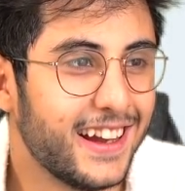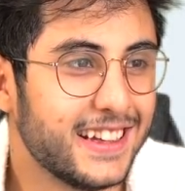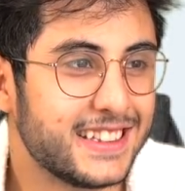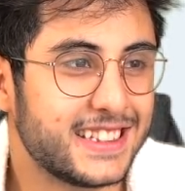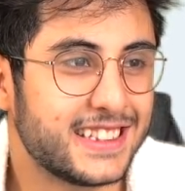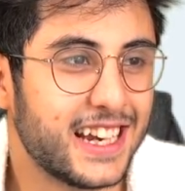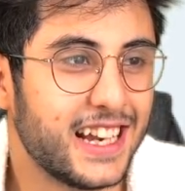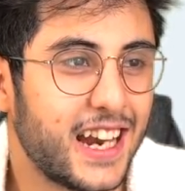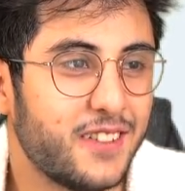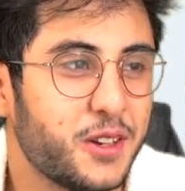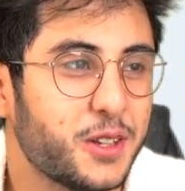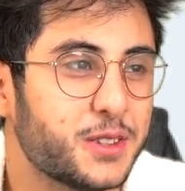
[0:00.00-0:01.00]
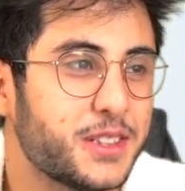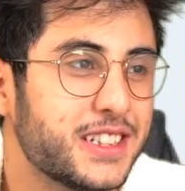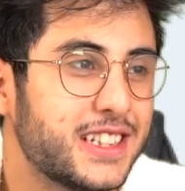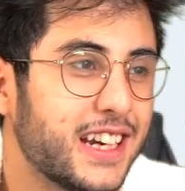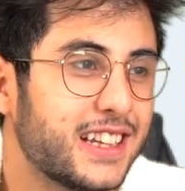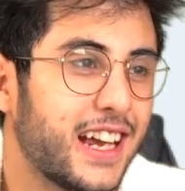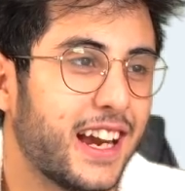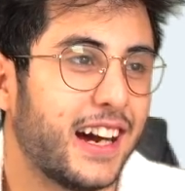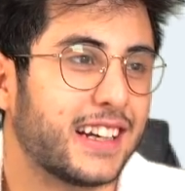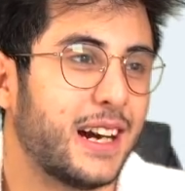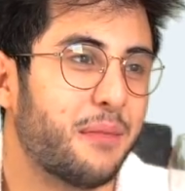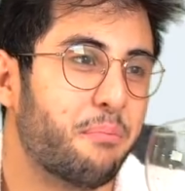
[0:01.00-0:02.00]
Eski şeyler ve özgün çekler.
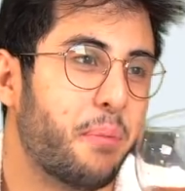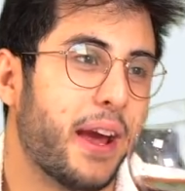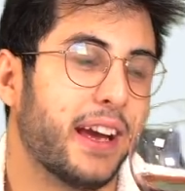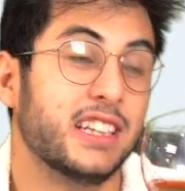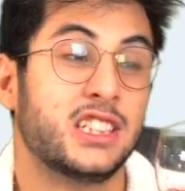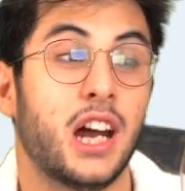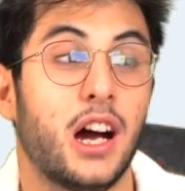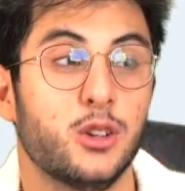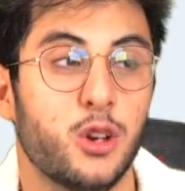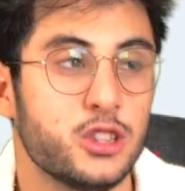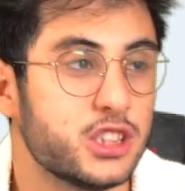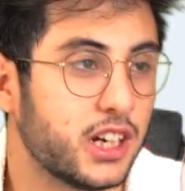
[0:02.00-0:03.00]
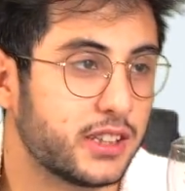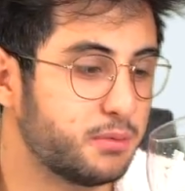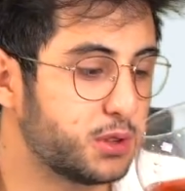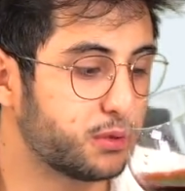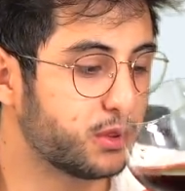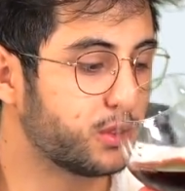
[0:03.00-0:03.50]
Aga be. 2 ay önce atmış